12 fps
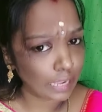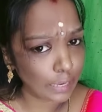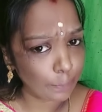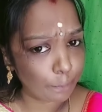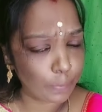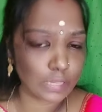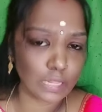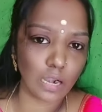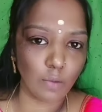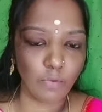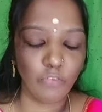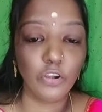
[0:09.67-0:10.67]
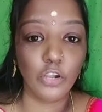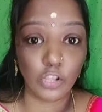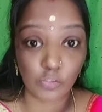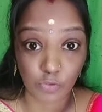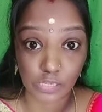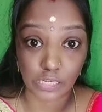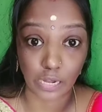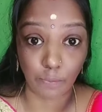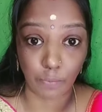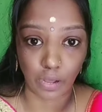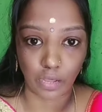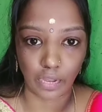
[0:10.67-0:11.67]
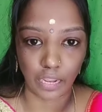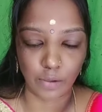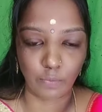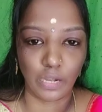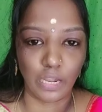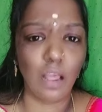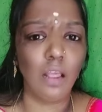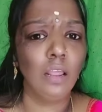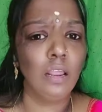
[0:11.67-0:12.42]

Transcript: இப்போ தான் நம்ம வீடியோஸ் ஃபர்ஸ்ட் டைம் பார்க்குறீங்க அப்படின்னா